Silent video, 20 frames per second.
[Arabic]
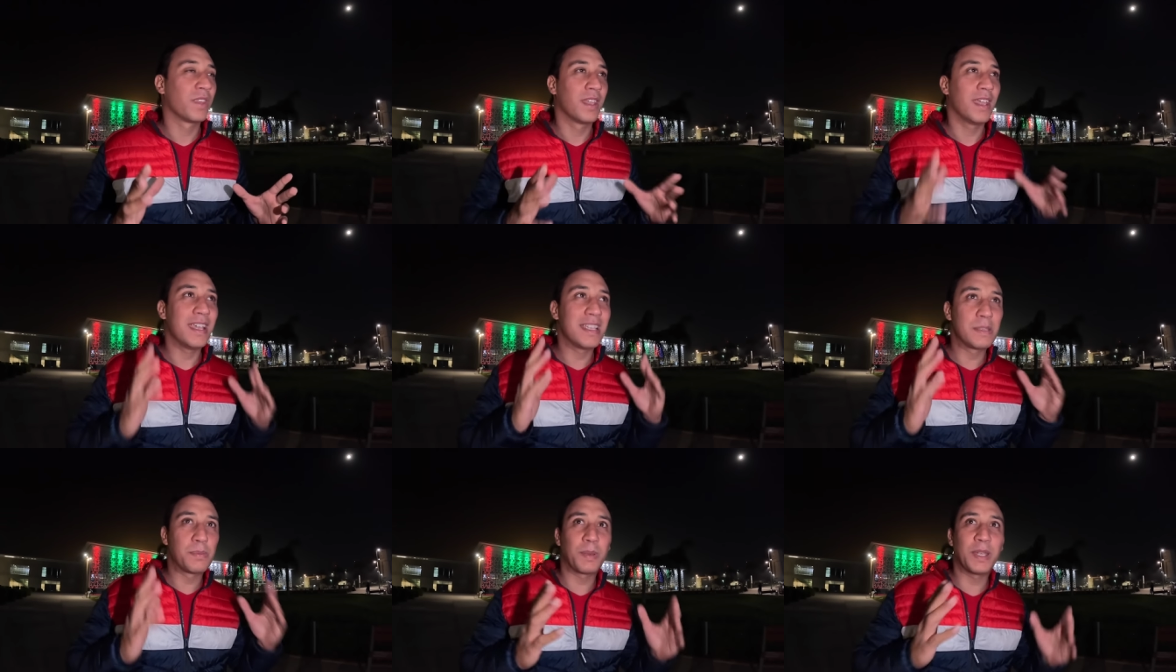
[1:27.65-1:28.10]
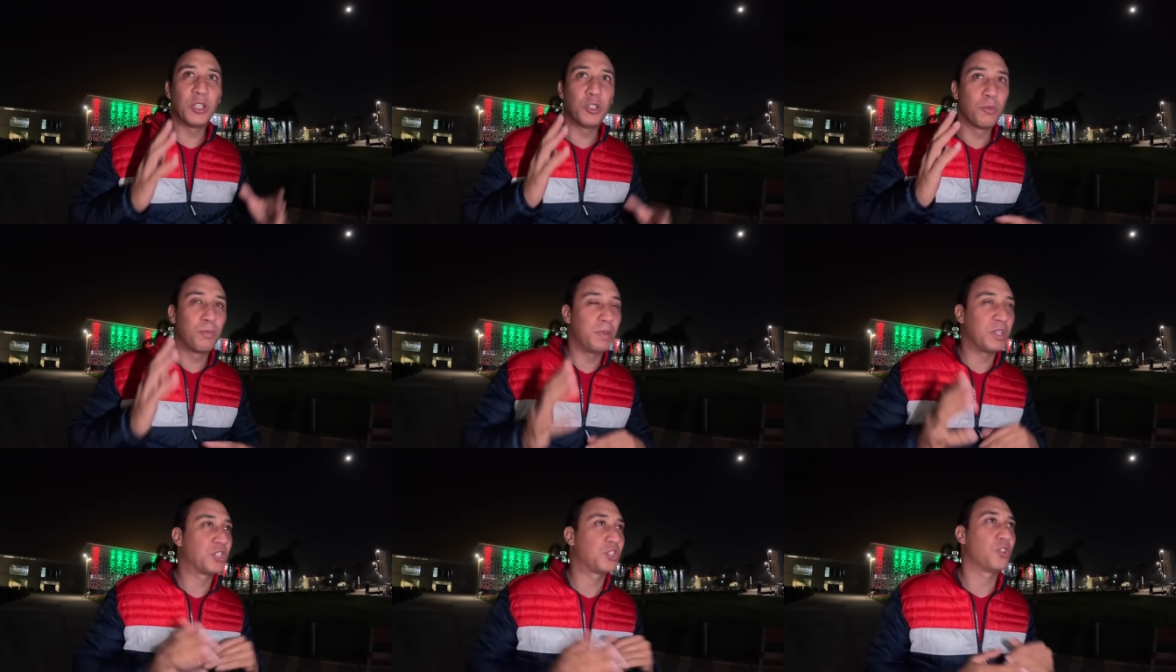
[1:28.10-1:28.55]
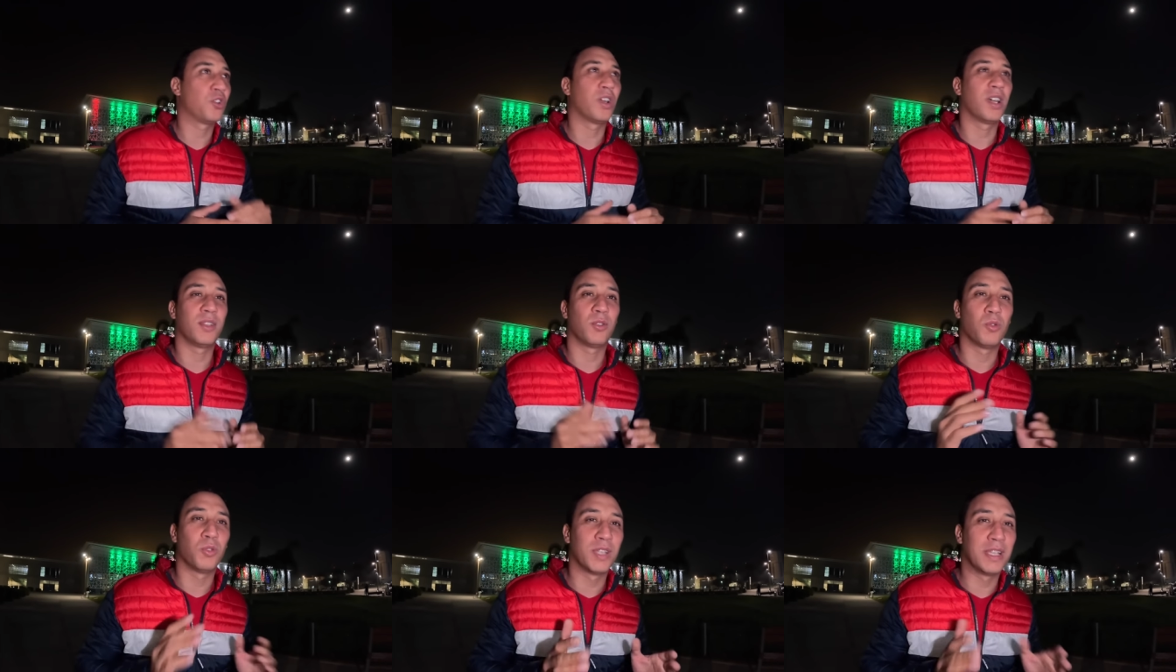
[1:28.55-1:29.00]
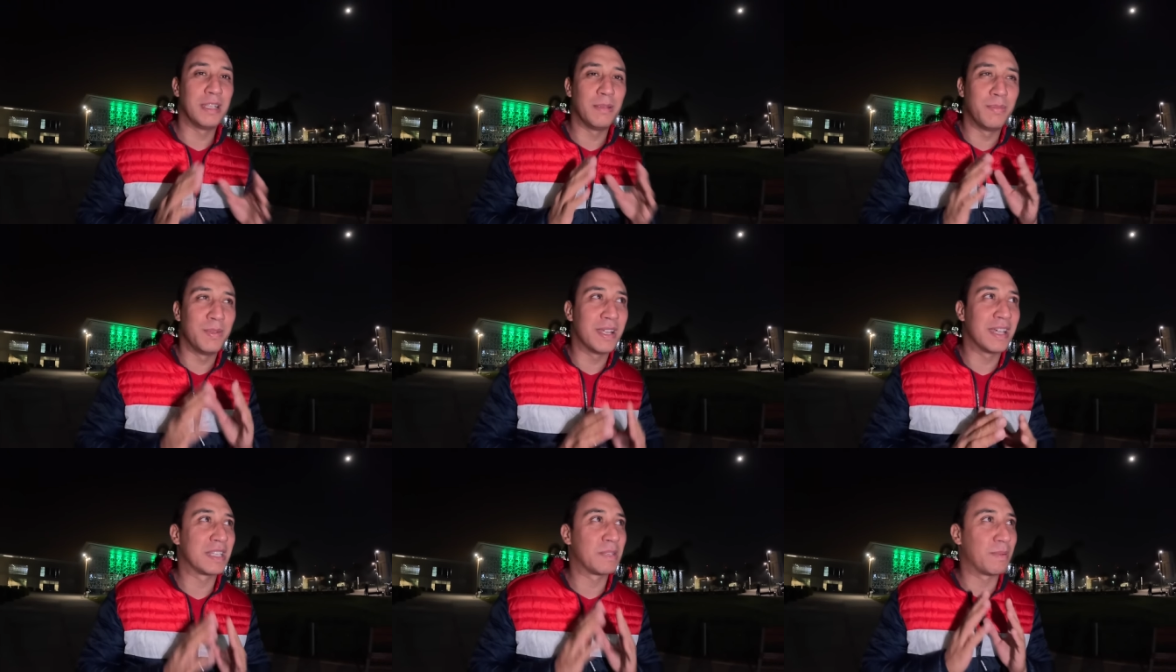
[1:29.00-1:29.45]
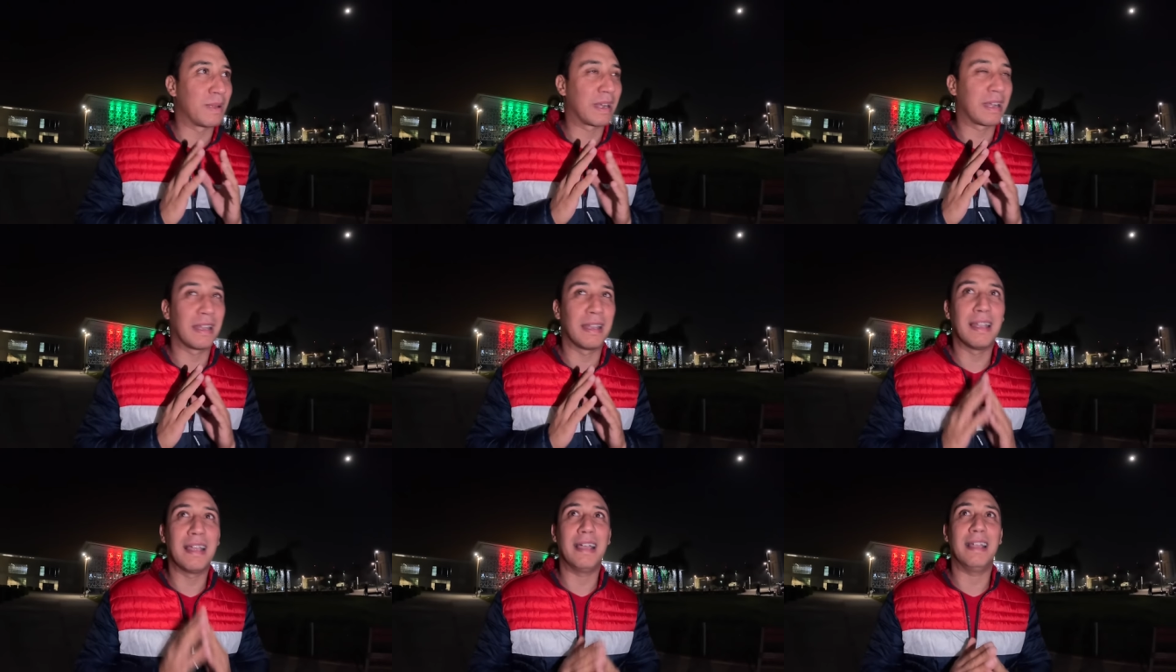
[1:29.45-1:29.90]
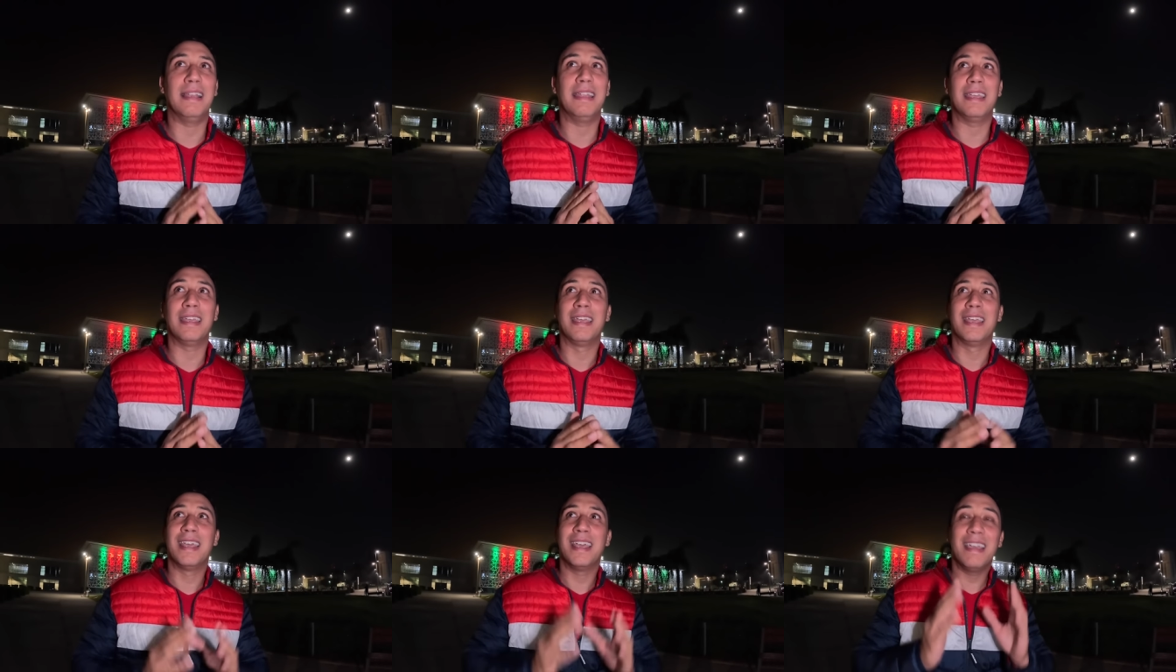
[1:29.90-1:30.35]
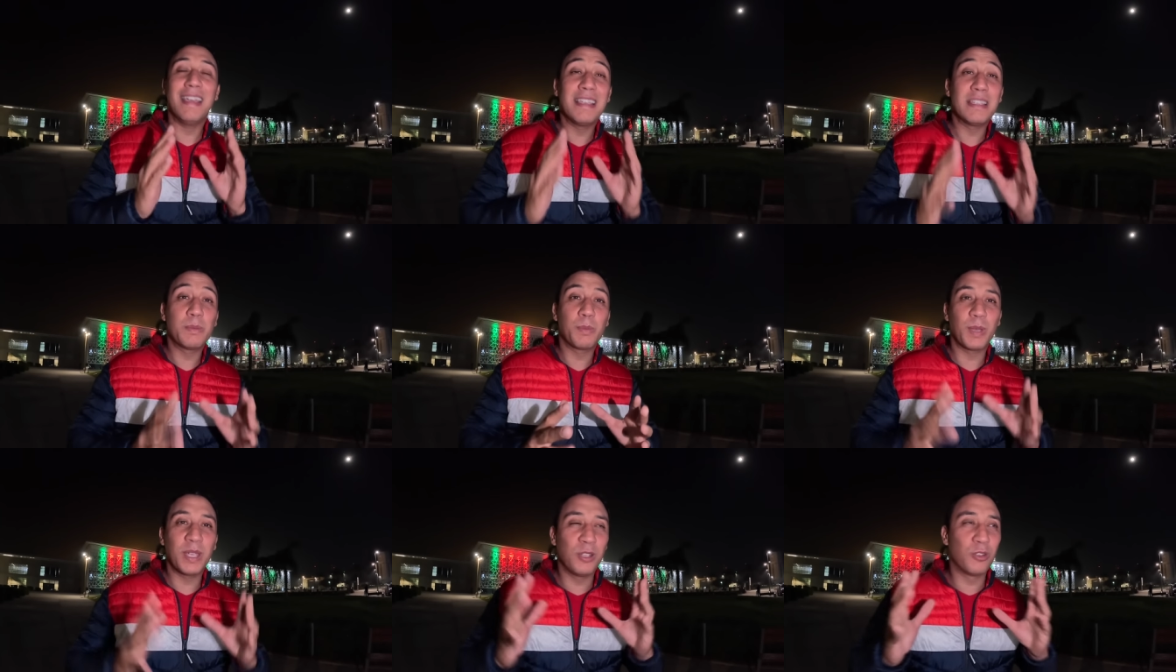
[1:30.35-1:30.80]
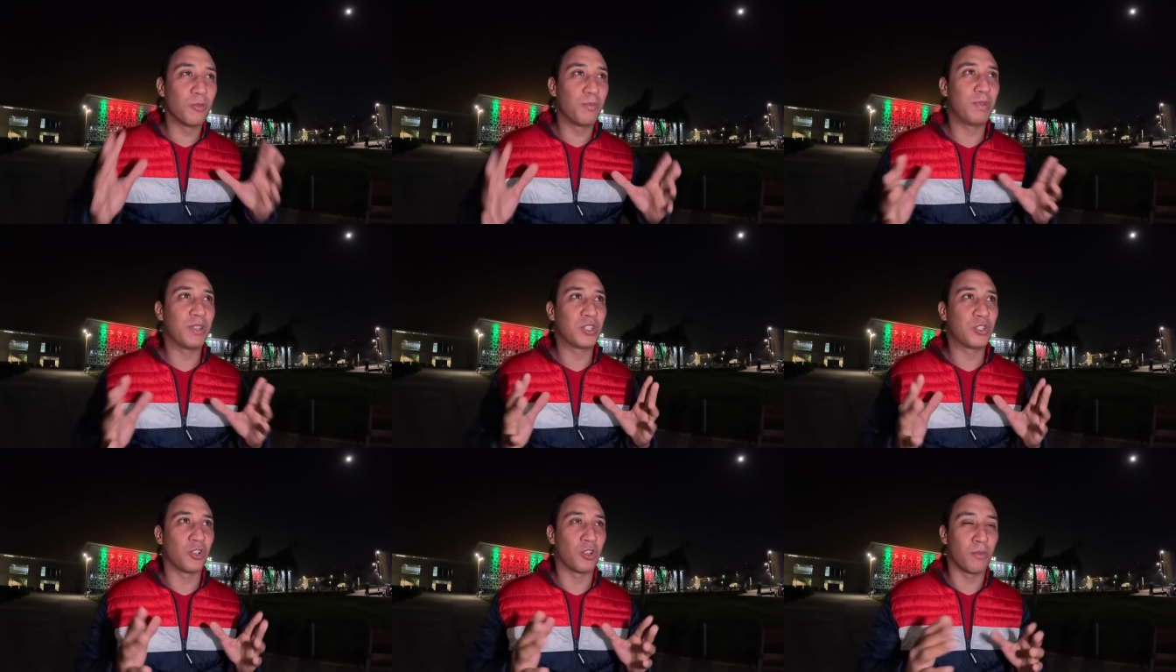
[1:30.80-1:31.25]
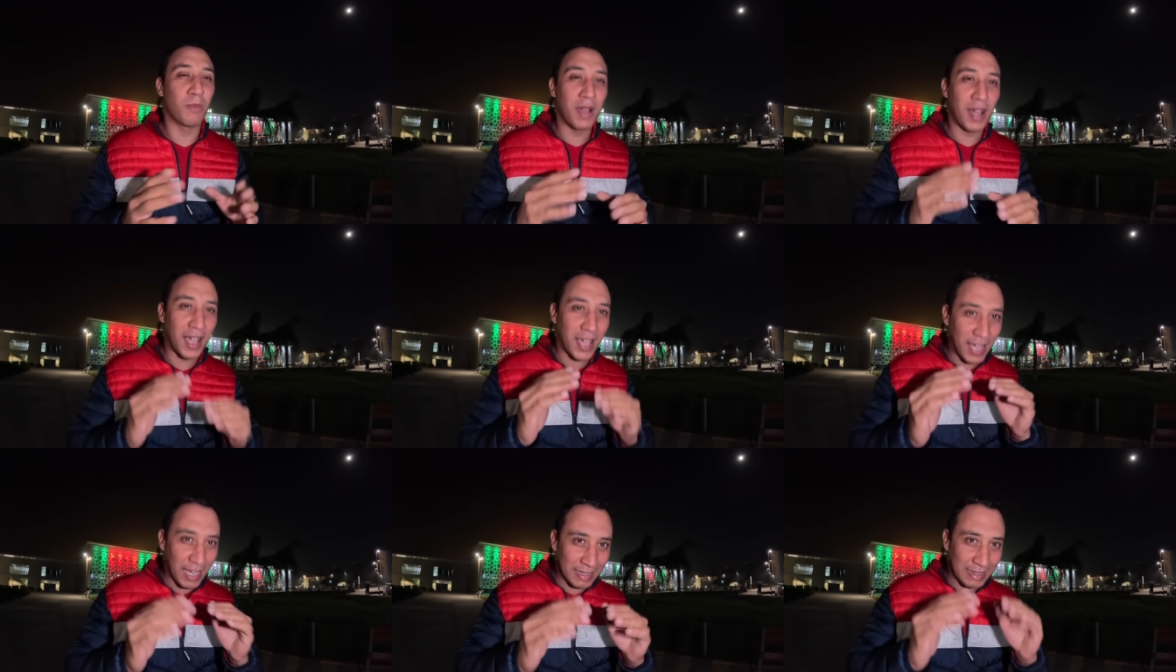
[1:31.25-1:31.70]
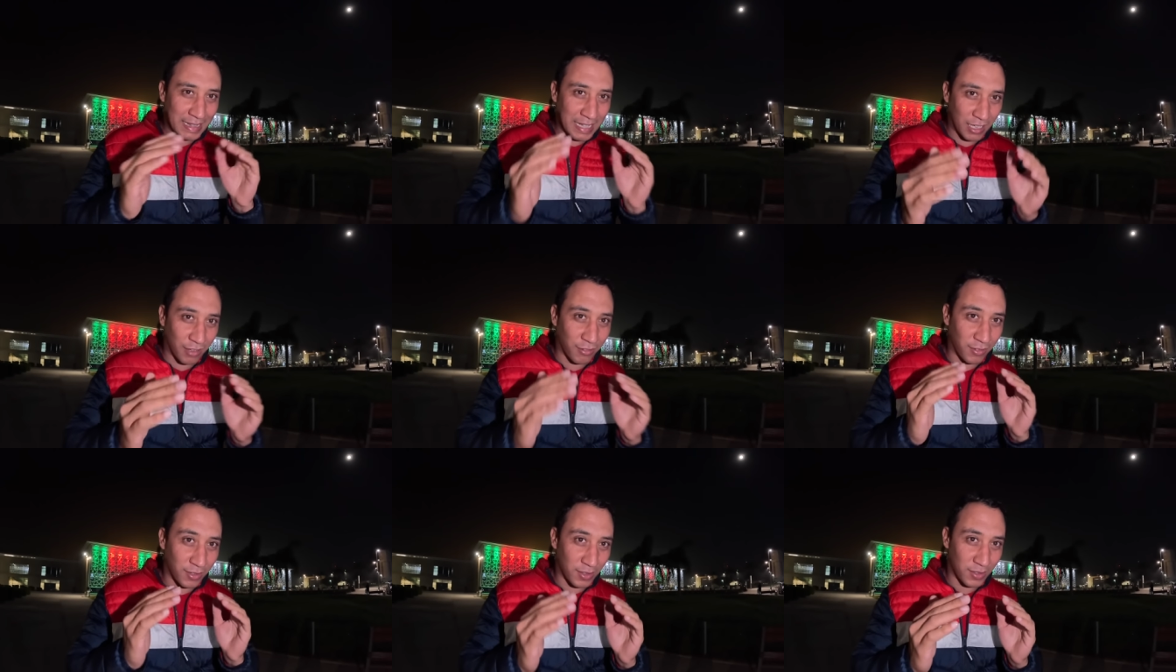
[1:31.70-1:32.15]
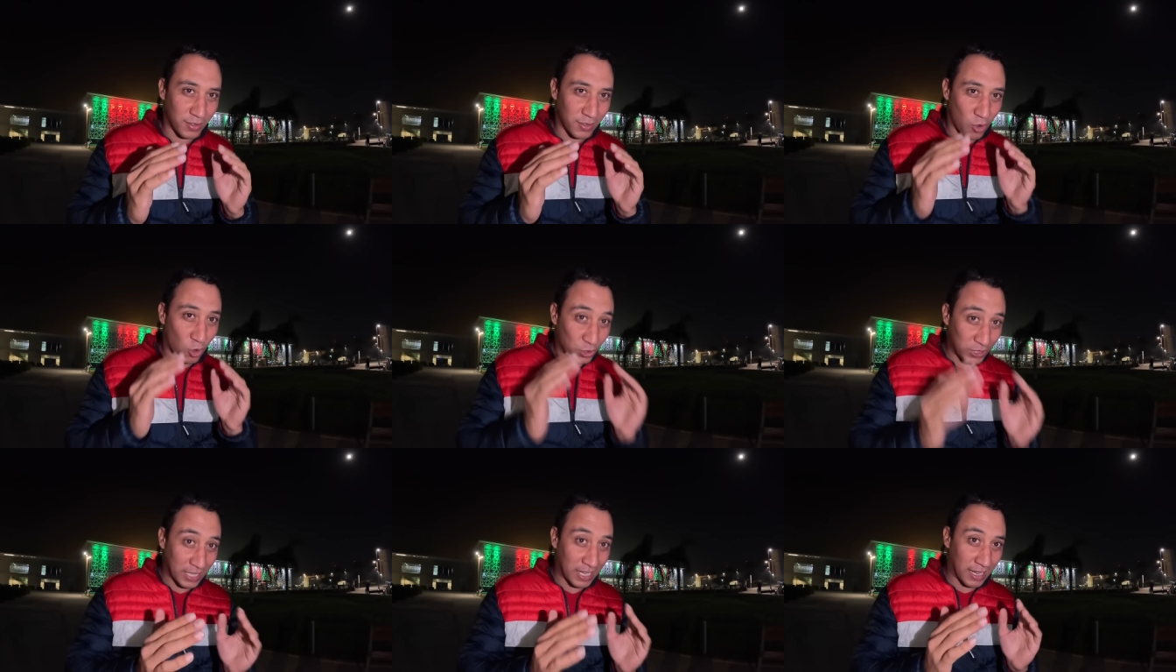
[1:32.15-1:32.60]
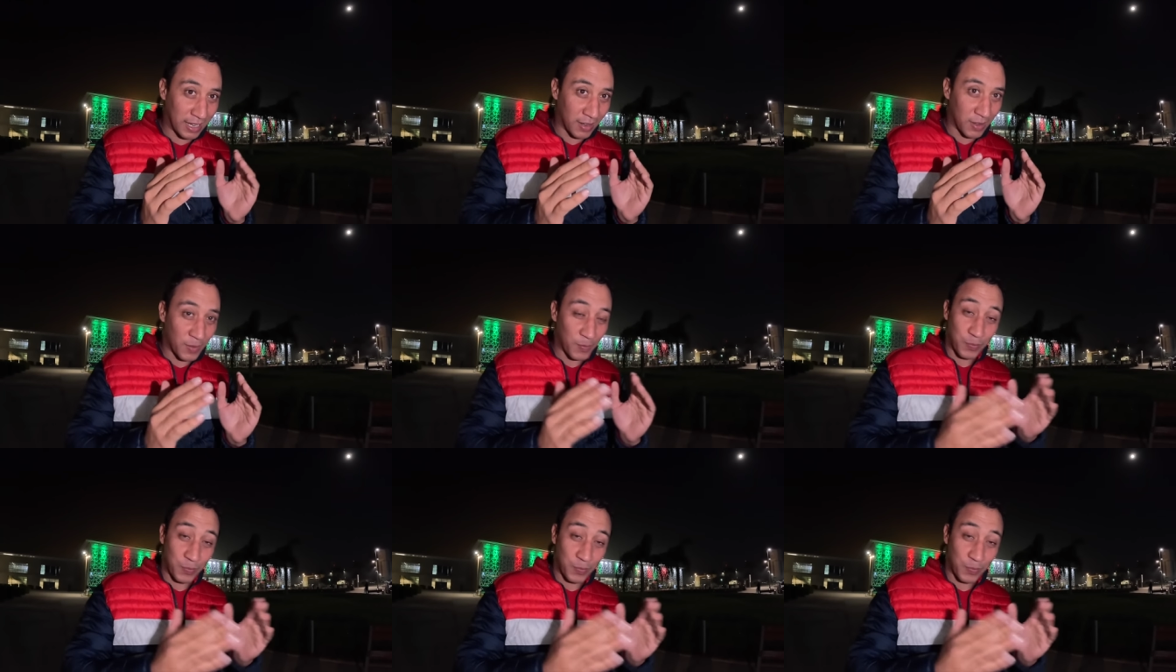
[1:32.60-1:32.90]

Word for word: اسبري دو بيشور هاد خونا البنات تبارك الله عليه اسبري دو بيشور ما غيحط لك اوتيل